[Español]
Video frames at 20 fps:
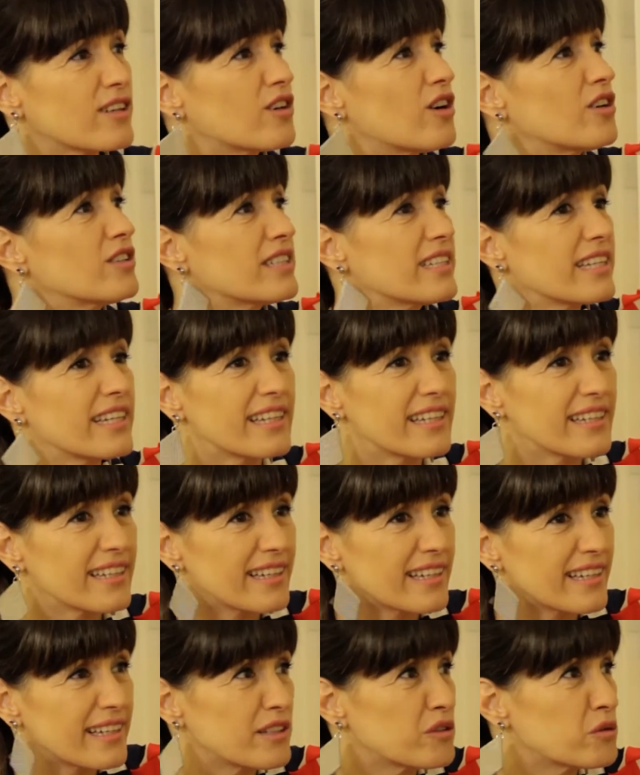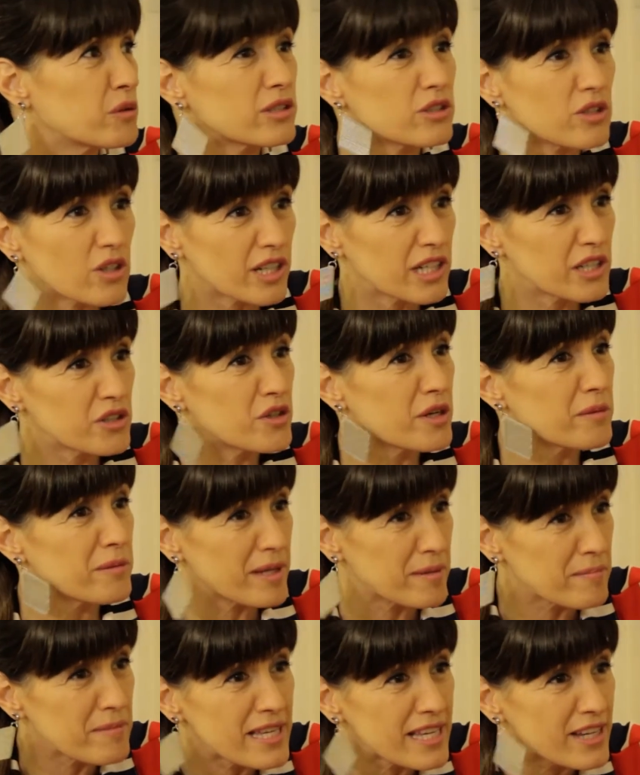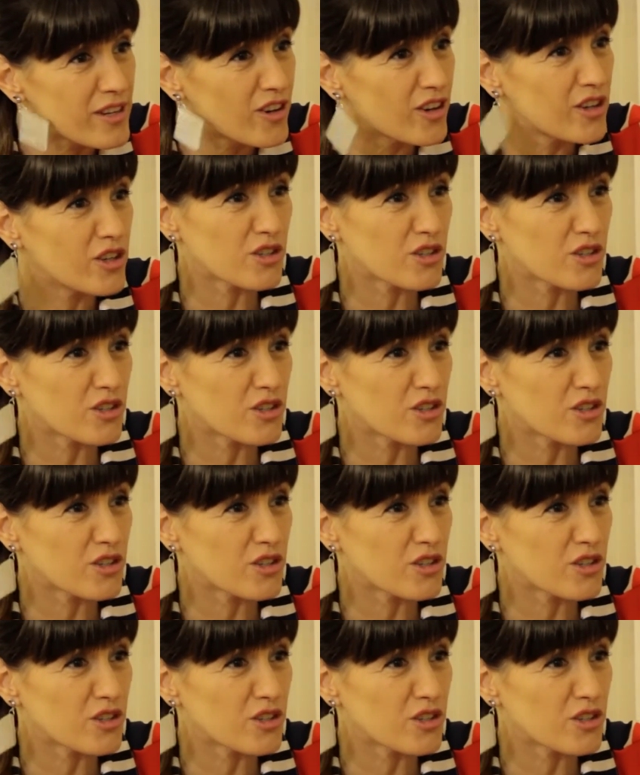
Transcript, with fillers: con eh, eh, nuestro querido enemigo,